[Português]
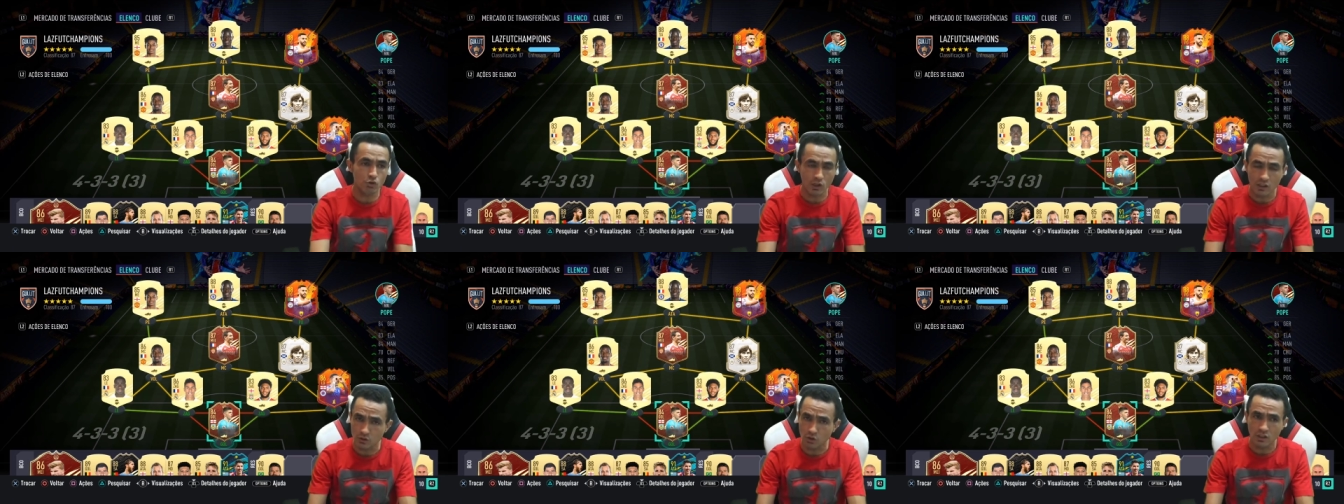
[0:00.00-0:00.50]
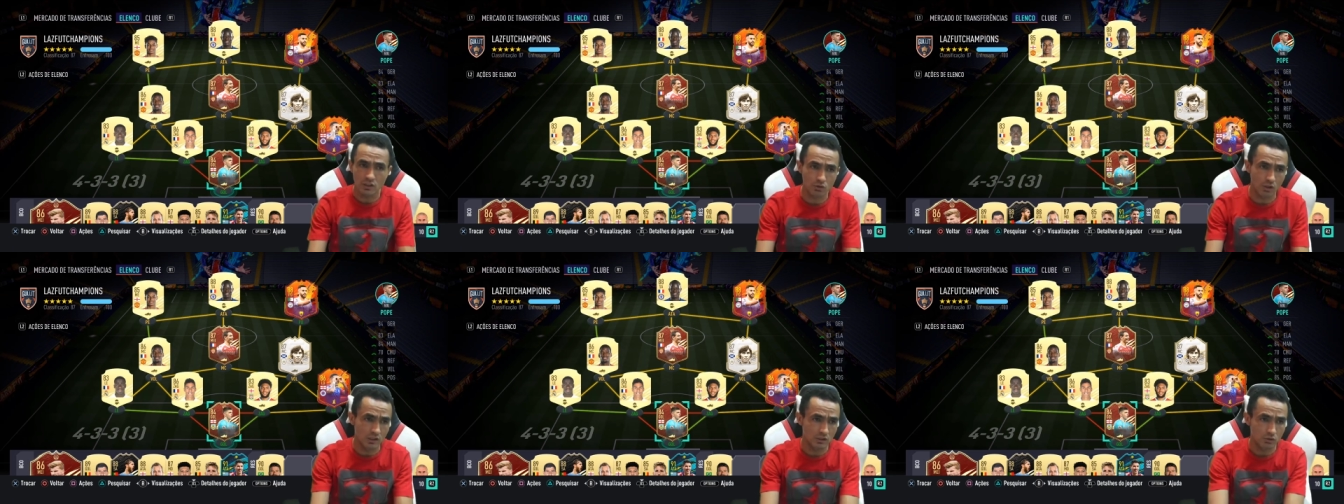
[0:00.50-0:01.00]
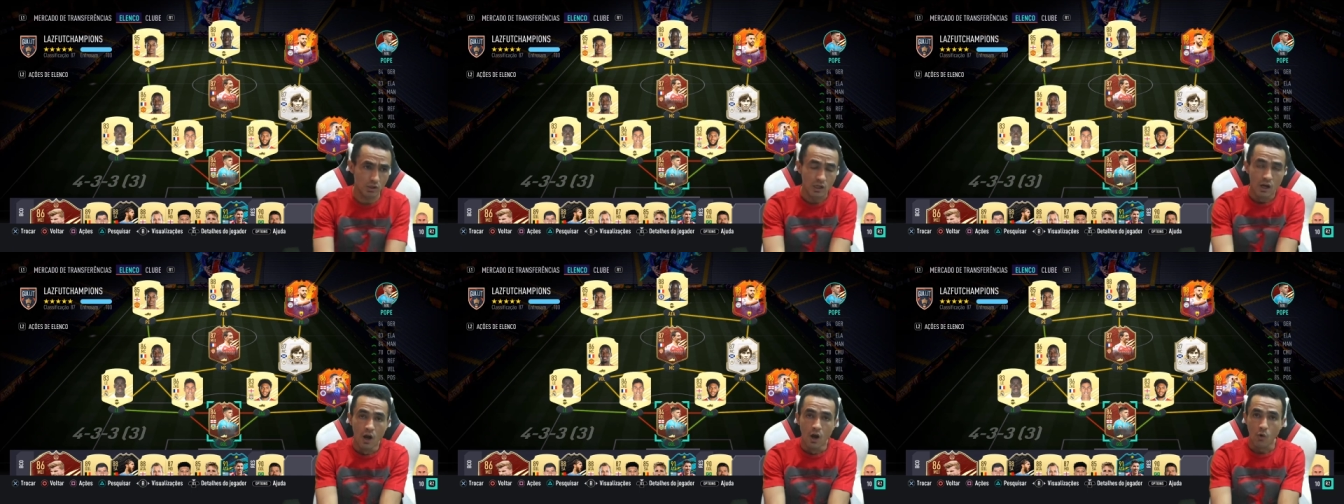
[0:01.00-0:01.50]
toca, toca, toca,
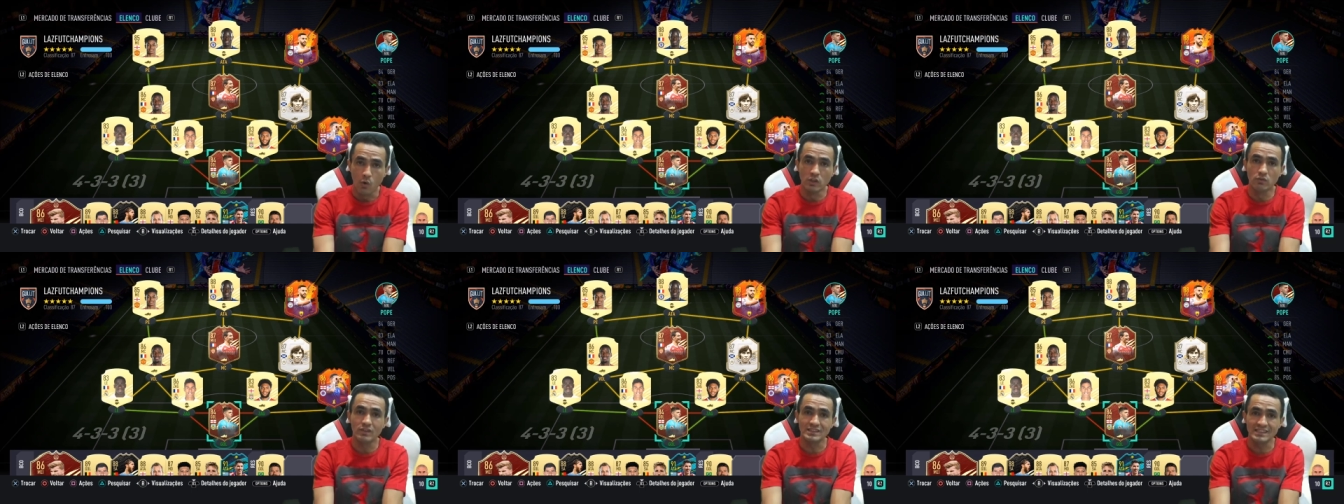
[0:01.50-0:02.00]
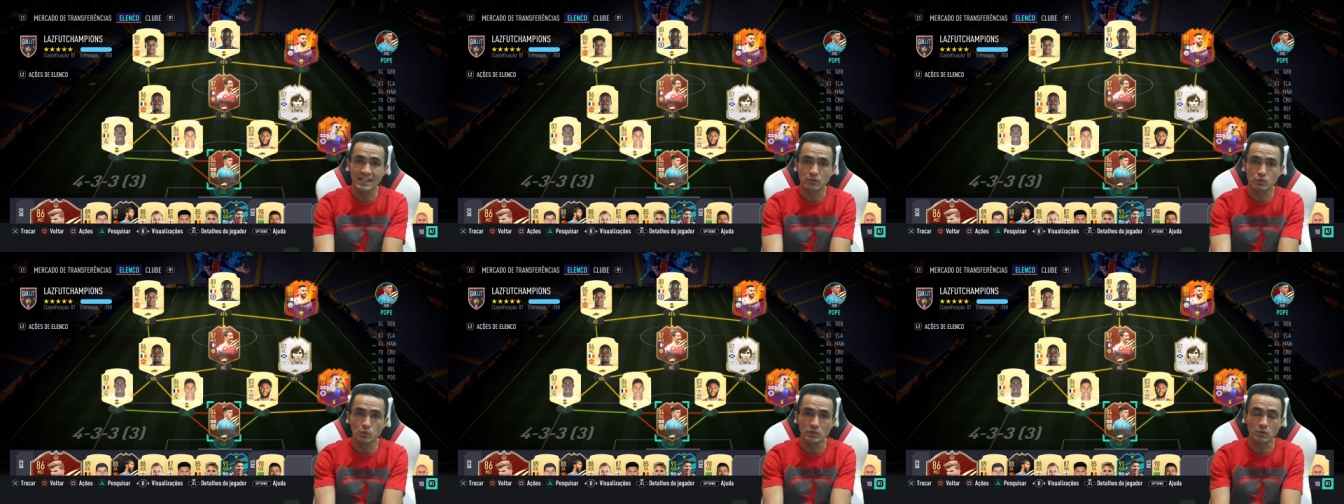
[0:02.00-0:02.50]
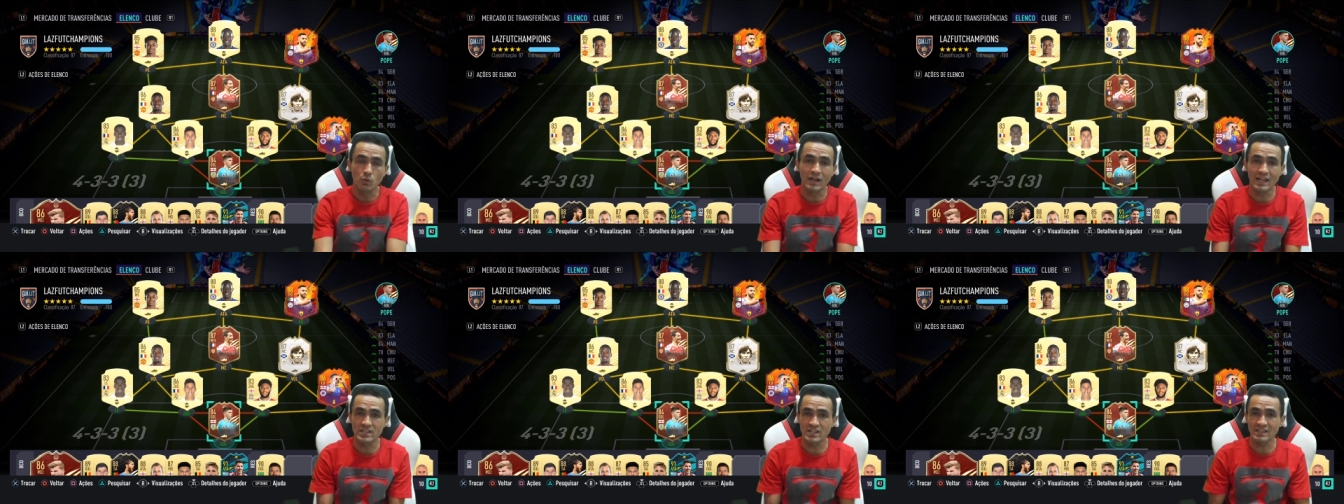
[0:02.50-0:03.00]
toca quando você assusta, o
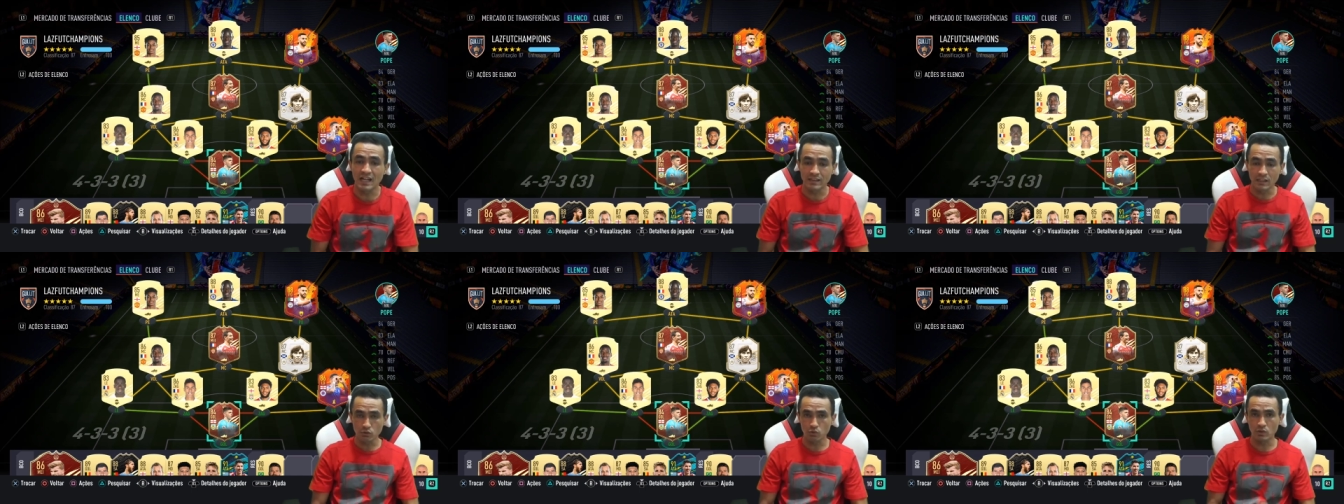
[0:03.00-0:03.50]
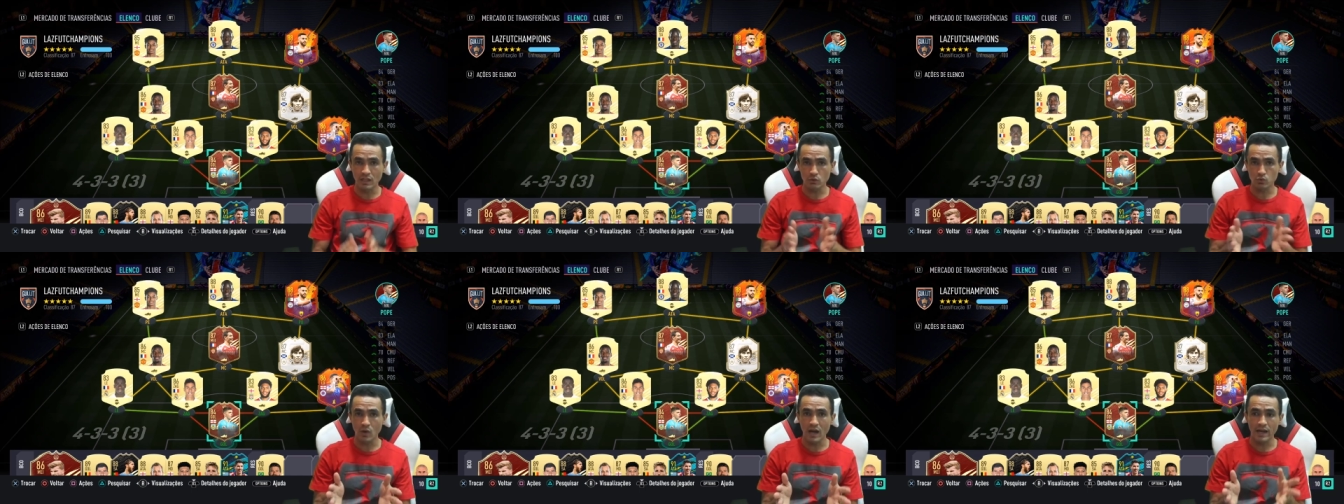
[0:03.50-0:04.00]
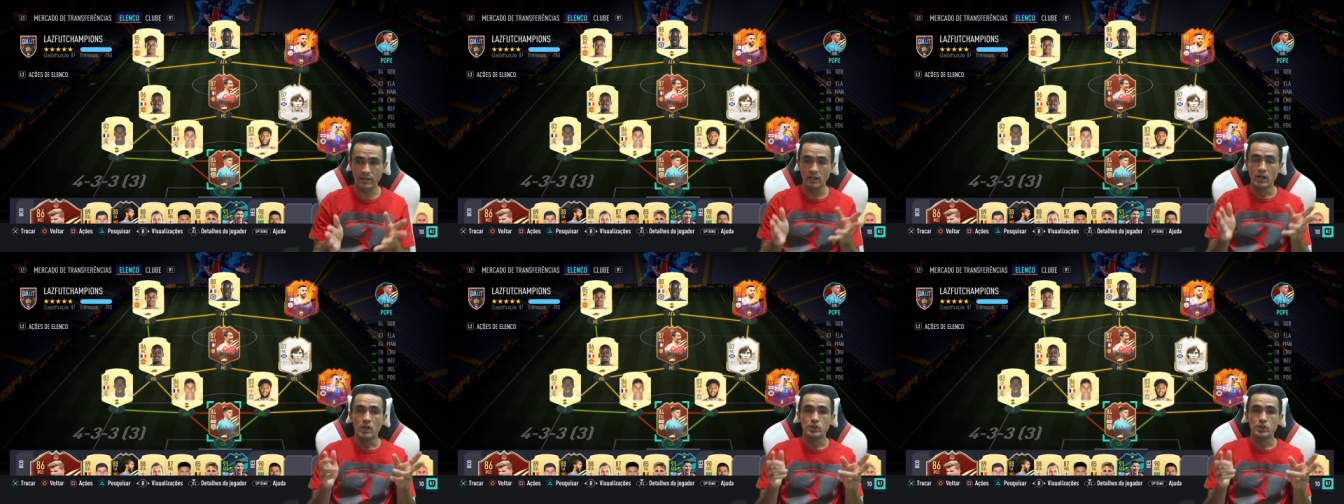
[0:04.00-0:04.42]
cara já tá dentro da sua área.